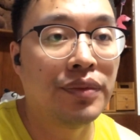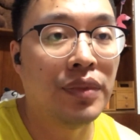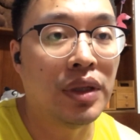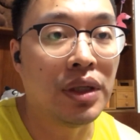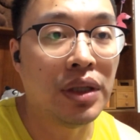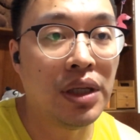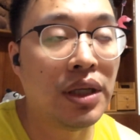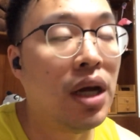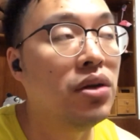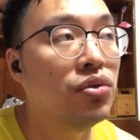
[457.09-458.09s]
你这一
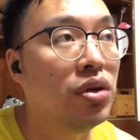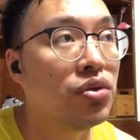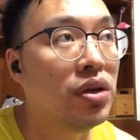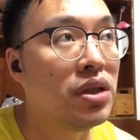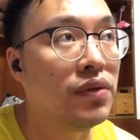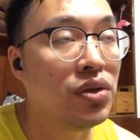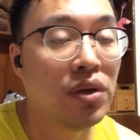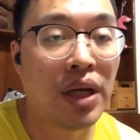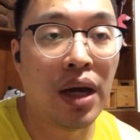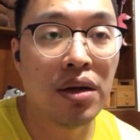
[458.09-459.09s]
天如果说解放
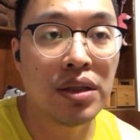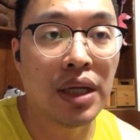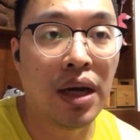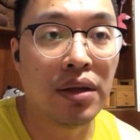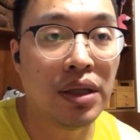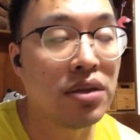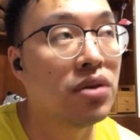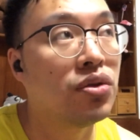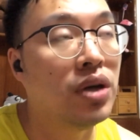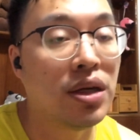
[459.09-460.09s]
军来二十架，你也升
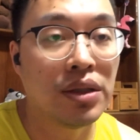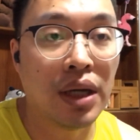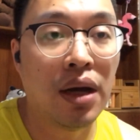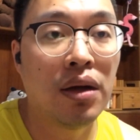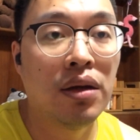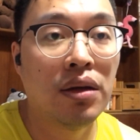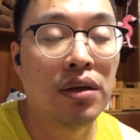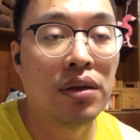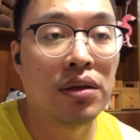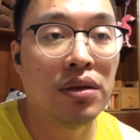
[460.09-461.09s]
空二十架，
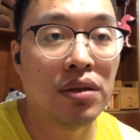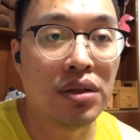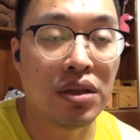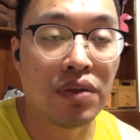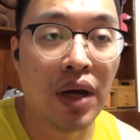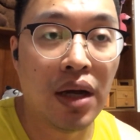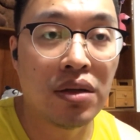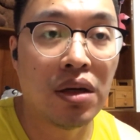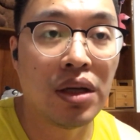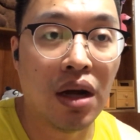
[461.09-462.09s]
几十万
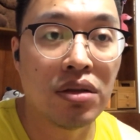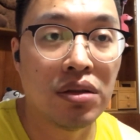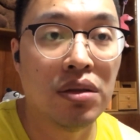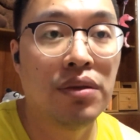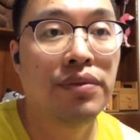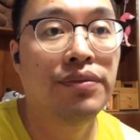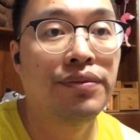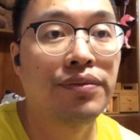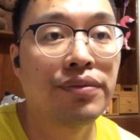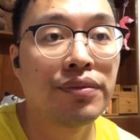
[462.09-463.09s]
乘以二十，
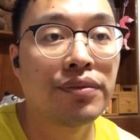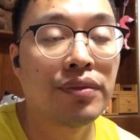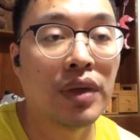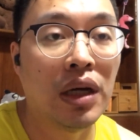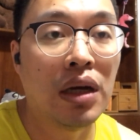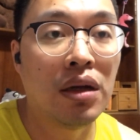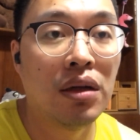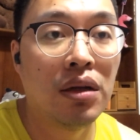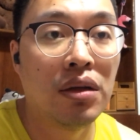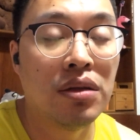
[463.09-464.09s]
啊，
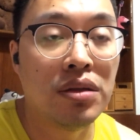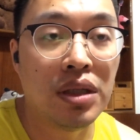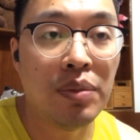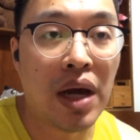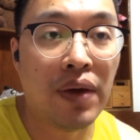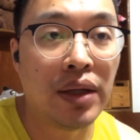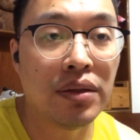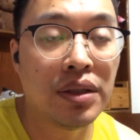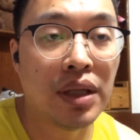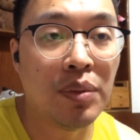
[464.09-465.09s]
几百万
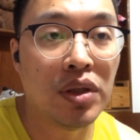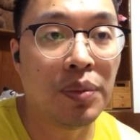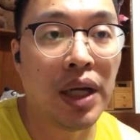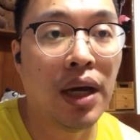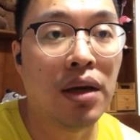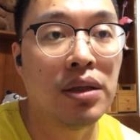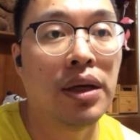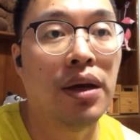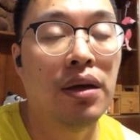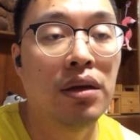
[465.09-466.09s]
新台币就没了一
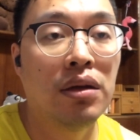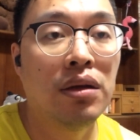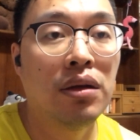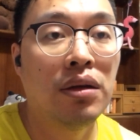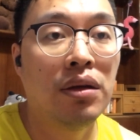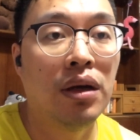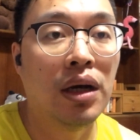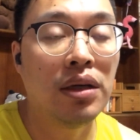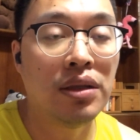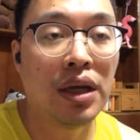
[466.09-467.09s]
天。
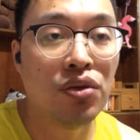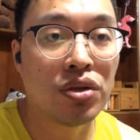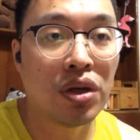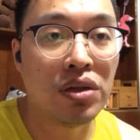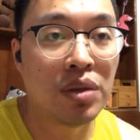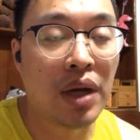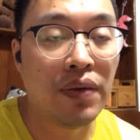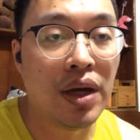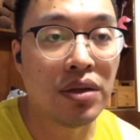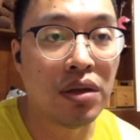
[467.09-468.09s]
啊，一天就烧几百
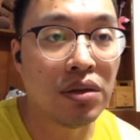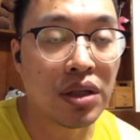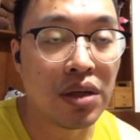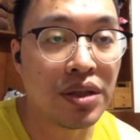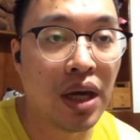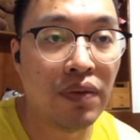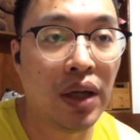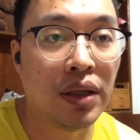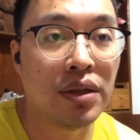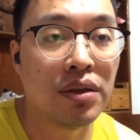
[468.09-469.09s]
万，甚至上千
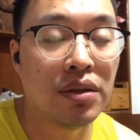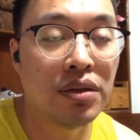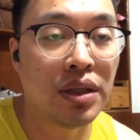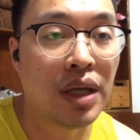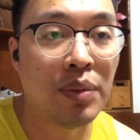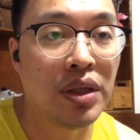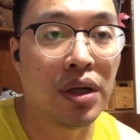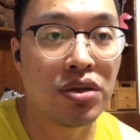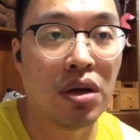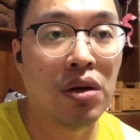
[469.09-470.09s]
万的新台币这
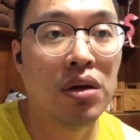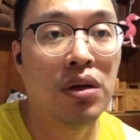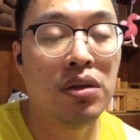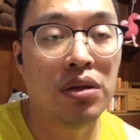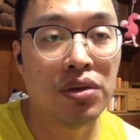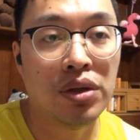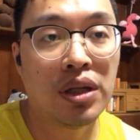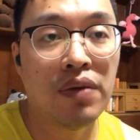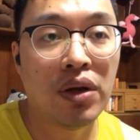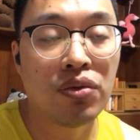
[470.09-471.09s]
样烧，你觉得
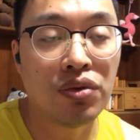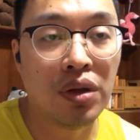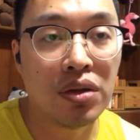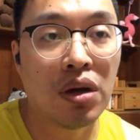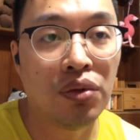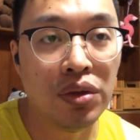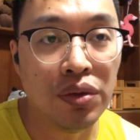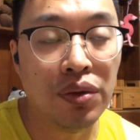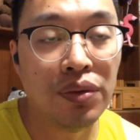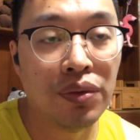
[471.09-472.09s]
台湾空军能烧多久？